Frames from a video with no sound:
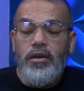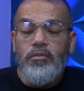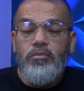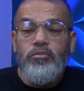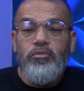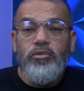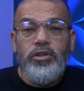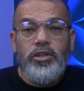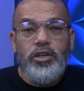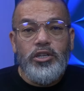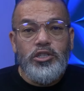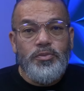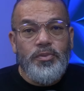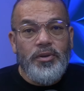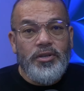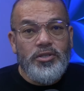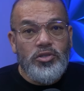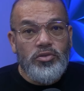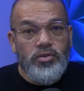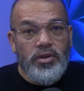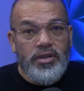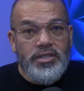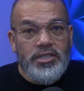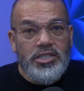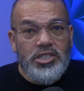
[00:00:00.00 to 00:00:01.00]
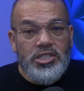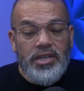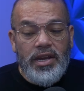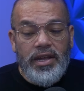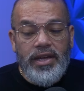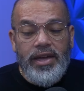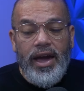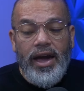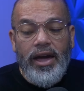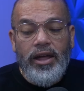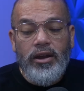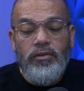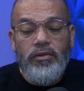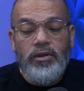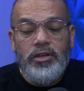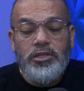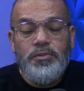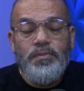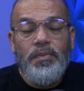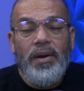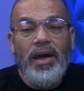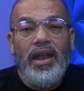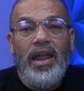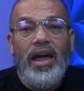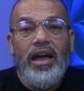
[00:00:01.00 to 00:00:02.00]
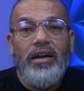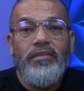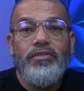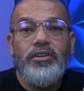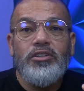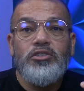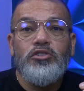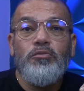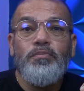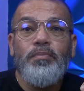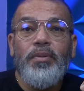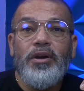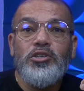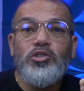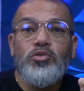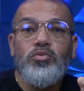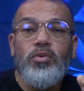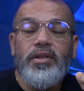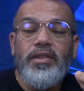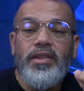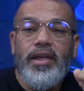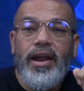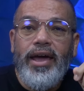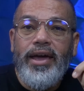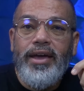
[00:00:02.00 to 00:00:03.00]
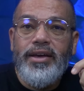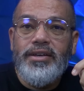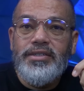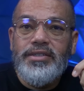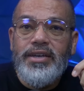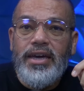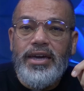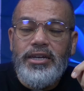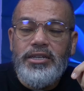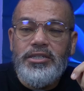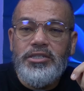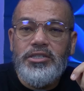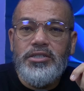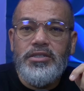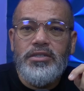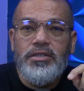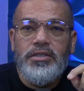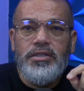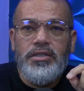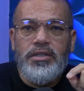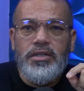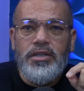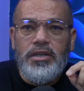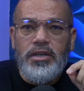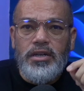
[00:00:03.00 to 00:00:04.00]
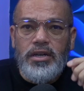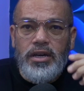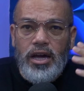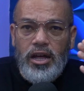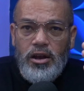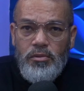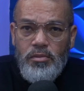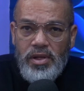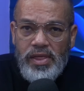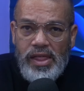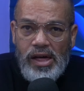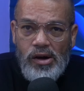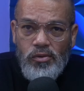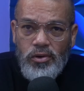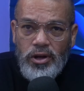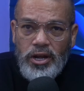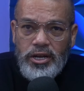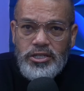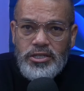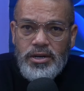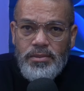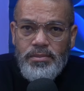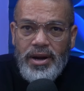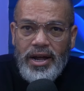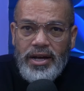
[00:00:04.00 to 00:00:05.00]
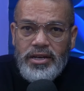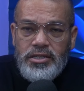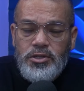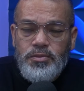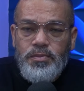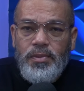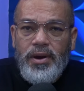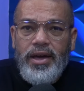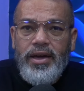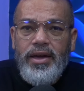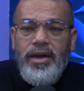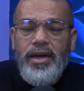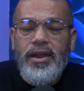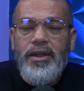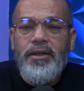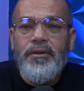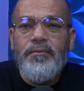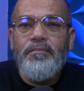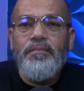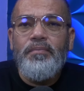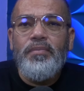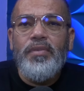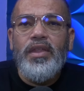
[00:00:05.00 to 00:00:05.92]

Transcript: Muitas pessoas estranharam as palavras do pastor André Rezende. Quero mandar um grande abraço para ele.